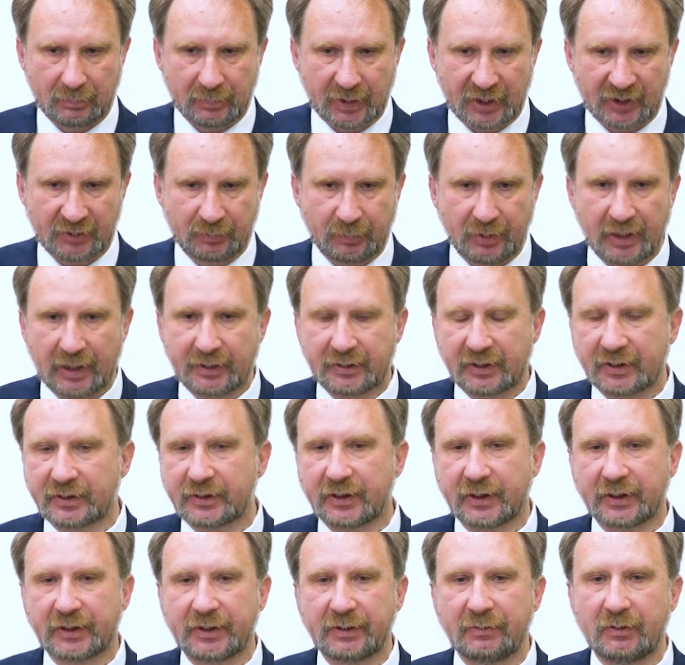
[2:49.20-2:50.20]
Расплата
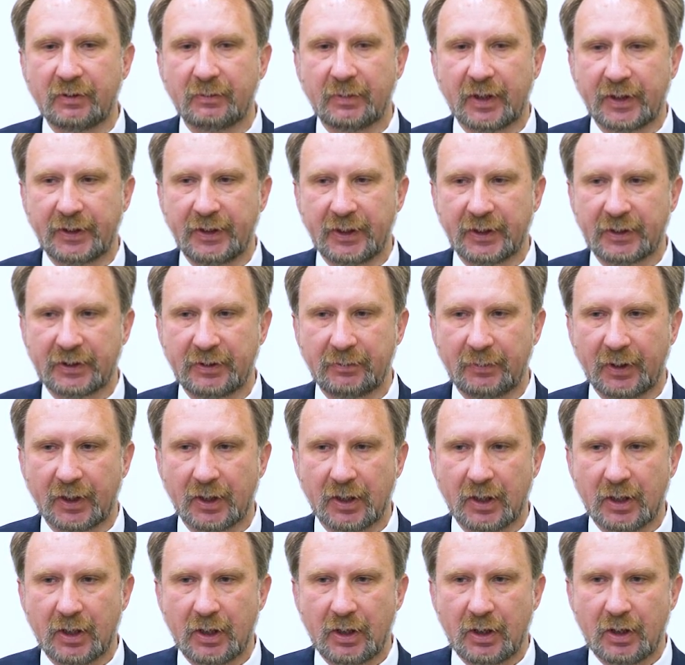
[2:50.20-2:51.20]
золотыми
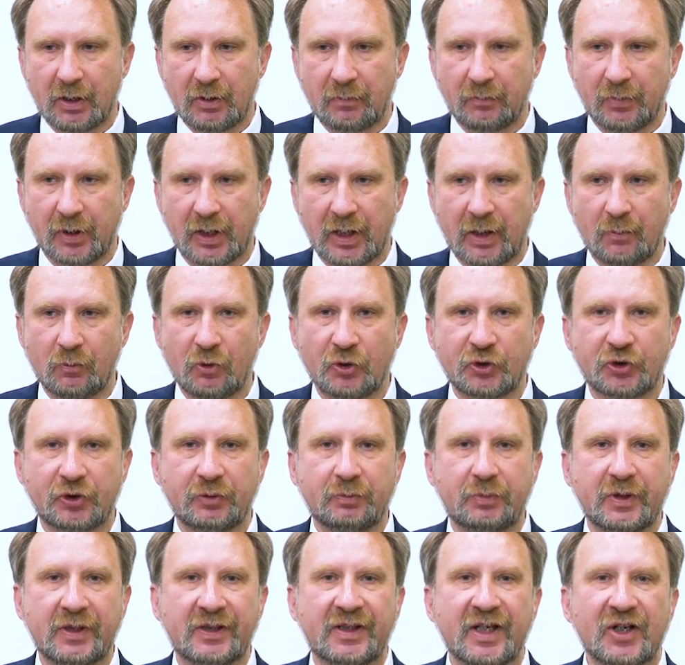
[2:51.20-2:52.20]
монетами была,
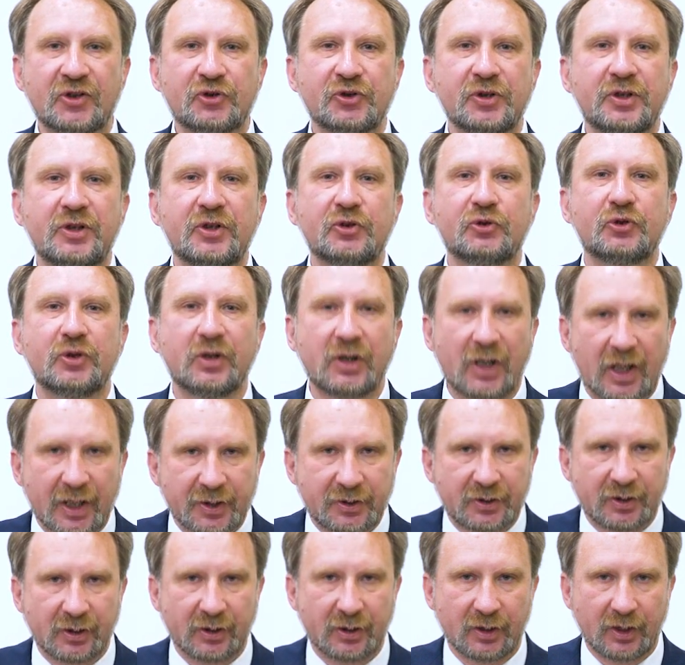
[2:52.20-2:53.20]
может быть, даже
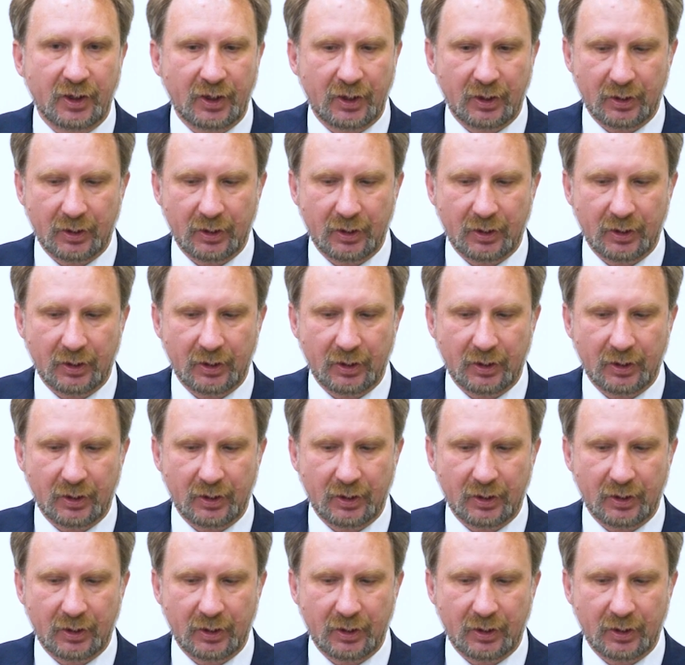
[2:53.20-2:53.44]
нежелательной.